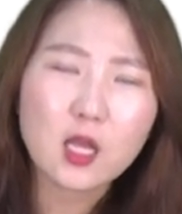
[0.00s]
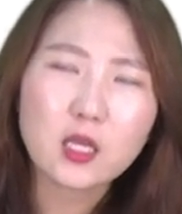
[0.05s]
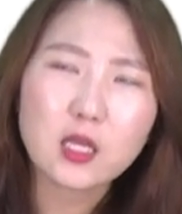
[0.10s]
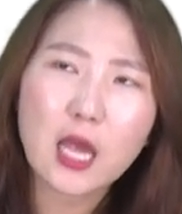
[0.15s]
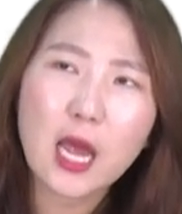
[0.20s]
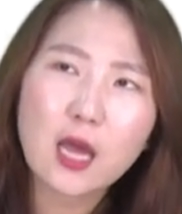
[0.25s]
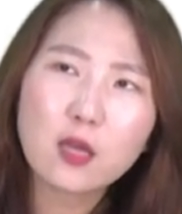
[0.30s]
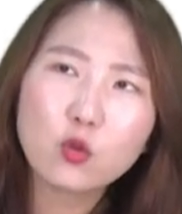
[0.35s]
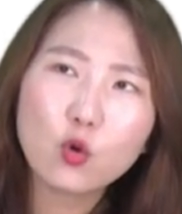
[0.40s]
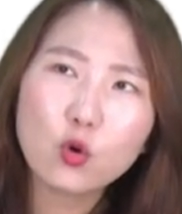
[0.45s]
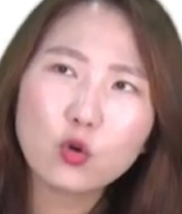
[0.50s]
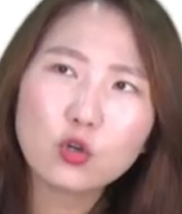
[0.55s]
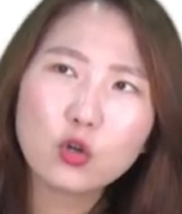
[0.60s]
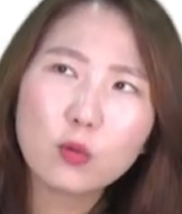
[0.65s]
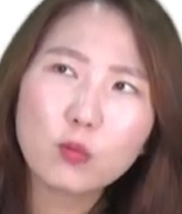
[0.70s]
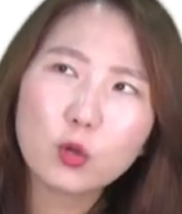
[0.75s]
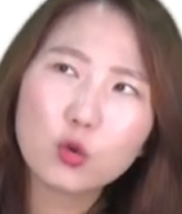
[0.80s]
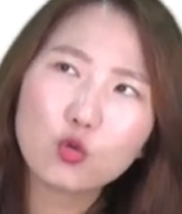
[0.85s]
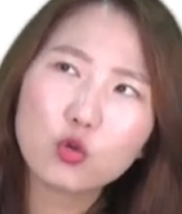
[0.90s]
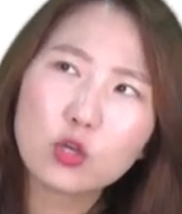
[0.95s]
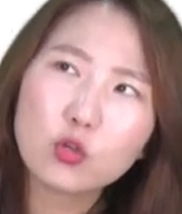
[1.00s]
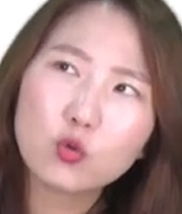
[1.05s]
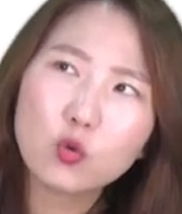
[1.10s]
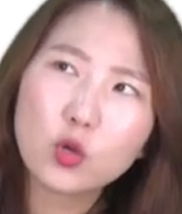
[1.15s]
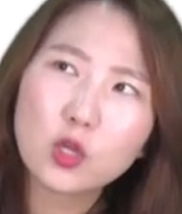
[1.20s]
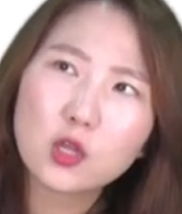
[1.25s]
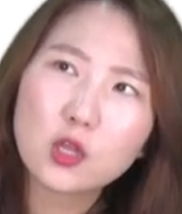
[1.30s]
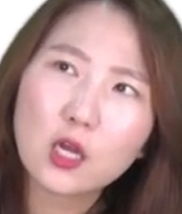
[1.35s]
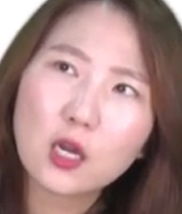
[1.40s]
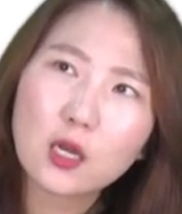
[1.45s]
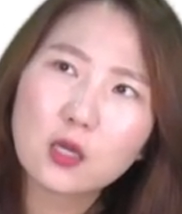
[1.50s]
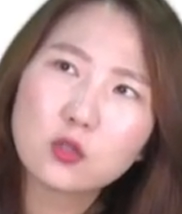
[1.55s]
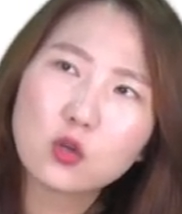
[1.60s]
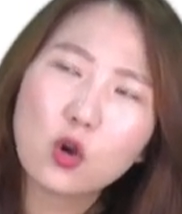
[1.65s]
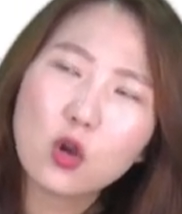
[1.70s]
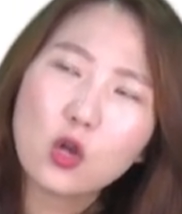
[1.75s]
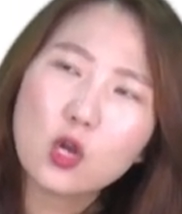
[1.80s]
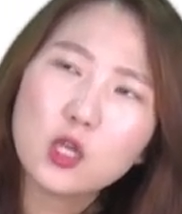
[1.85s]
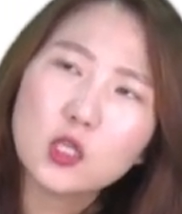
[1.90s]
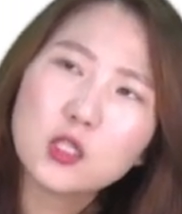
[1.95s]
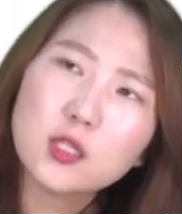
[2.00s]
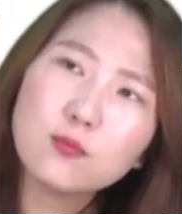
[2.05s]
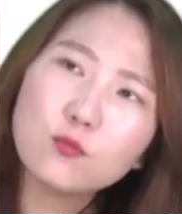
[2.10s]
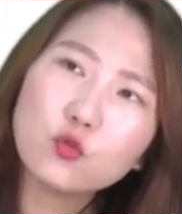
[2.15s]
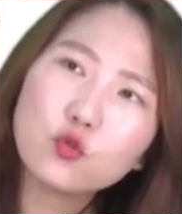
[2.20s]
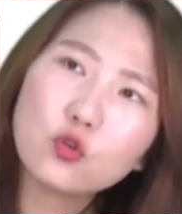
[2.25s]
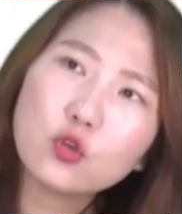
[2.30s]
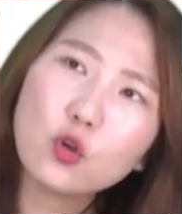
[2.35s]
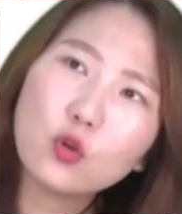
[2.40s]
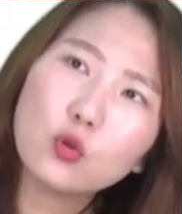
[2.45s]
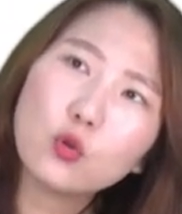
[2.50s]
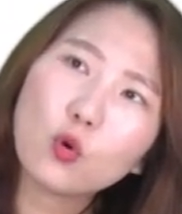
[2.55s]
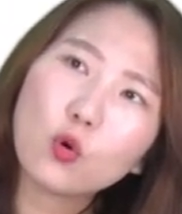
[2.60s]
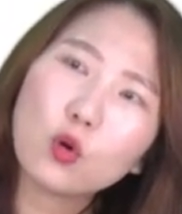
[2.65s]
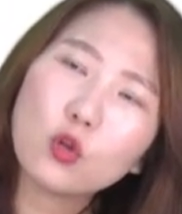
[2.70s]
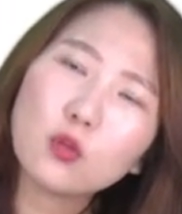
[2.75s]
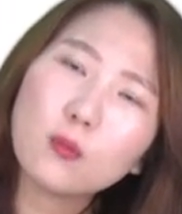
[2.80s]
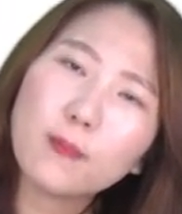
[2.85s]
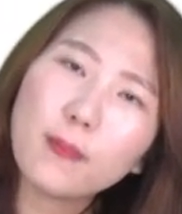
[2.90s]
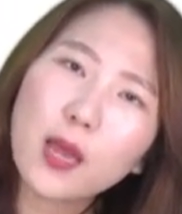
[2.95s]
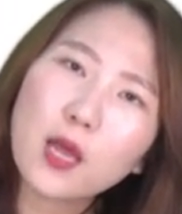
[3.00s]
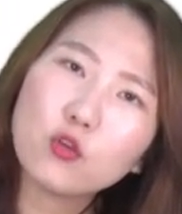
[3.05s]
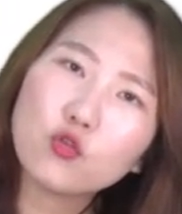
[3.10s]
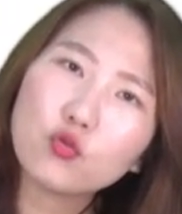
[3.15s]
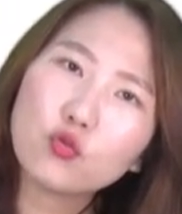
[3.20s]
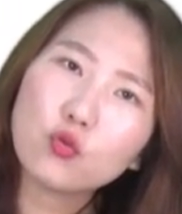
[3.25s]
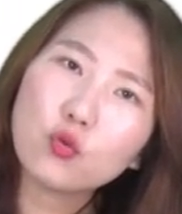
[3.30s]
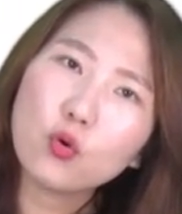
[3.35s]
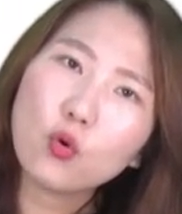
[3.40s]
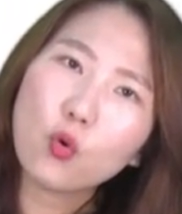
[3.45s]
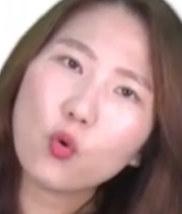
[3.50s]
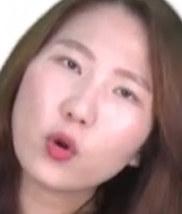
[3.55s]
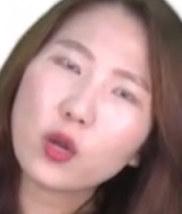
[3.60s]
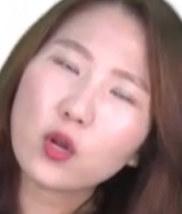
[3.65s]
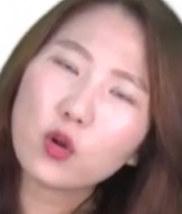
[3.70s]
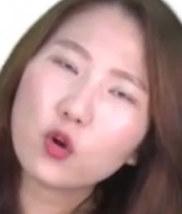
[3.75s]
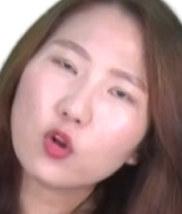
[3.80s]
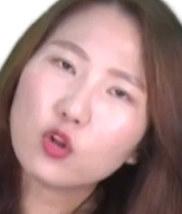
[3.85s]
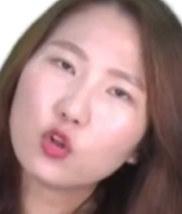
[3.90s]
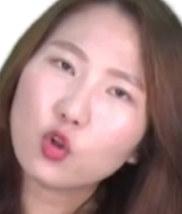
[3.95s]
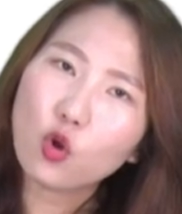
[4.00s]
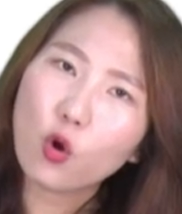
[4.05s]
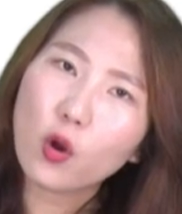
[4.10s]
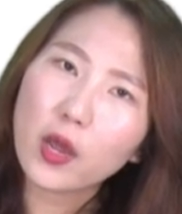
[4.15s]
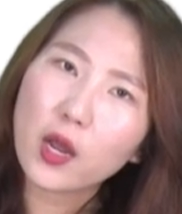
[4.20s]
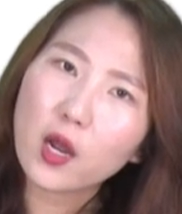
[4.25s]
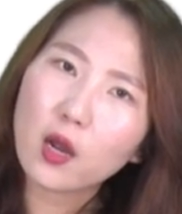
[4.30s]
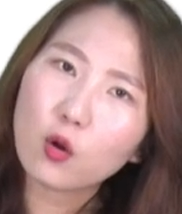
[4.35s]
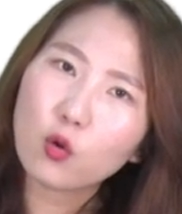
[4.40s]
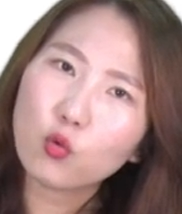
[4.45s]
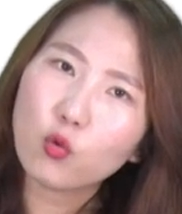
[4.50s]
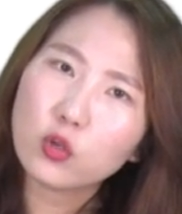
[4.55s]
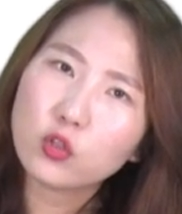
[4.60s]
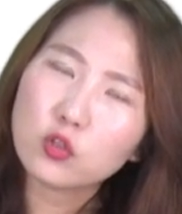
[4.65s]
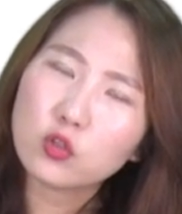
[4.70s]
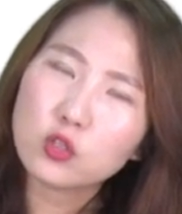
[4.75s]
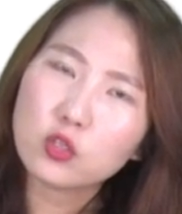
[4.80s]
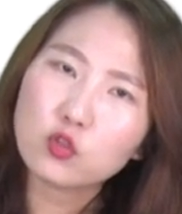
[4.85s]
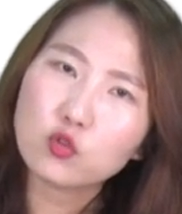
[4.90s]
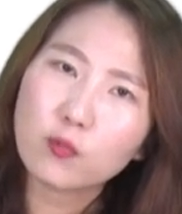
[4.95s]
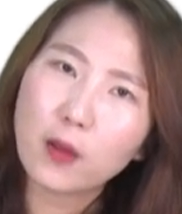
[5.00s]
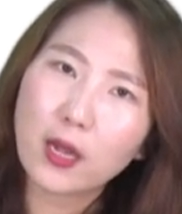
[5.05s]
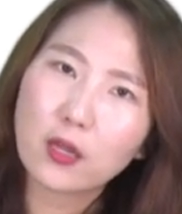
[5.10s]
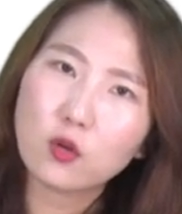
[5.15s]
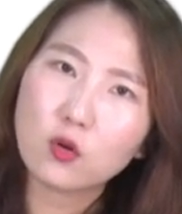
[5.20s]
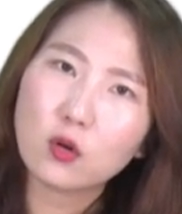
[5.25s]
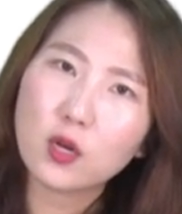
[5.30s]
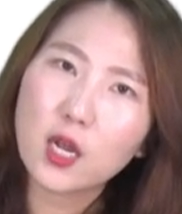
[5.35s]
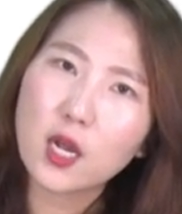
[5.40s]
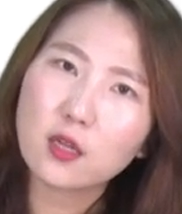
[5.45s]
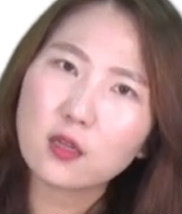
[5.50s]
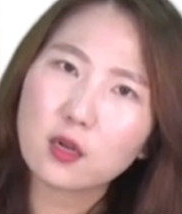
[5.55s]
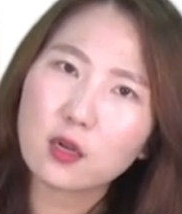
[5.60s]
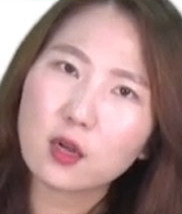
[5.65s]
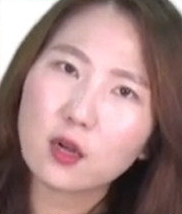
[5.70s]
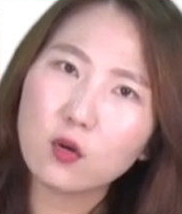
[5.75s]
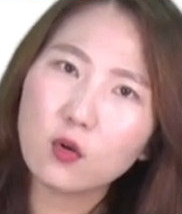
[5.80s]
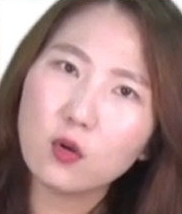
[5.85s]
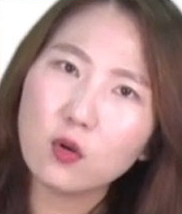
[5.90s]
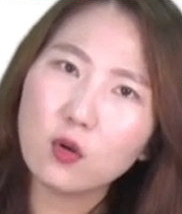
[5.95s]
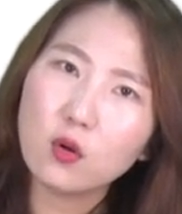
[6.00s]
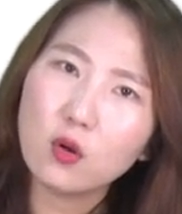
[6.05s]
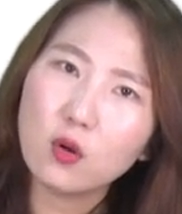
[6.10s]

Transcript: 얘도 그러면 귀속에 따라서 16년도 거는 빼주고 올해 거는 더해갖고 원천징수 반영을 해야 될까요?